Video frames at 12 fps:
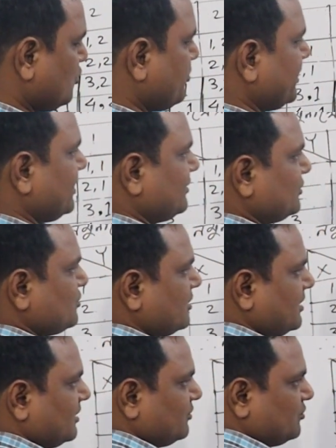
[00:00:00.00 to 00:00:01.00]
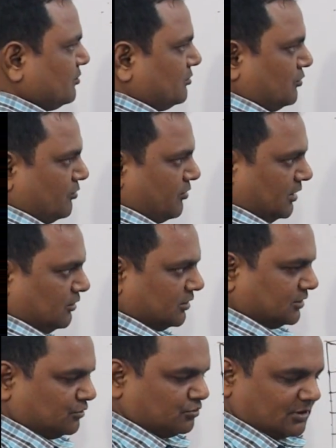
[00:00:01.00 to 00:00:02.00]
উভয় ক্ষেত্রে সংখ্যার গুণফল
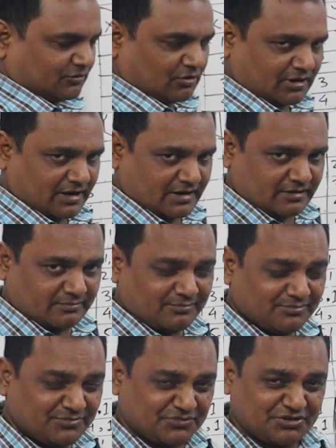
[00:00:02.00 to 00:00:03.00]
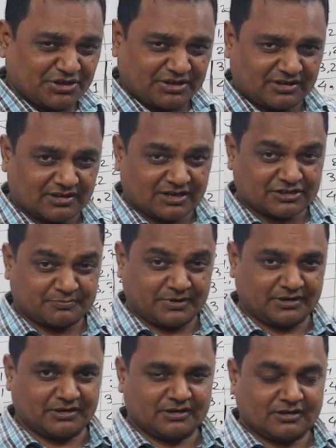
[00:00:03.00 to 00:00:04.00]
অর্থাৎ দুইটা ছক্কায় যে রেজাল্ট আসবে
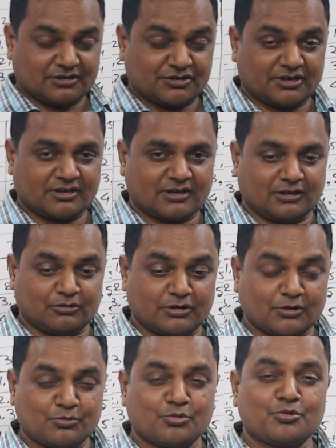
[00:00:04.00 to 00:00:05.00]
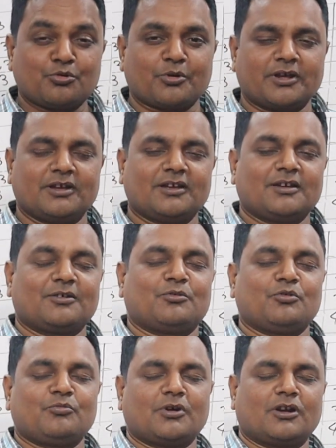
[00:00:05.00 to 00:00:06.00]
সেই রেজাল্ট দুটা গুণ করে
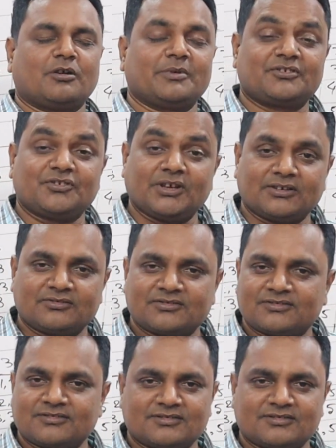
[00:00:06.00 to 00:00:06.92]
গুণফল হবে সিক্স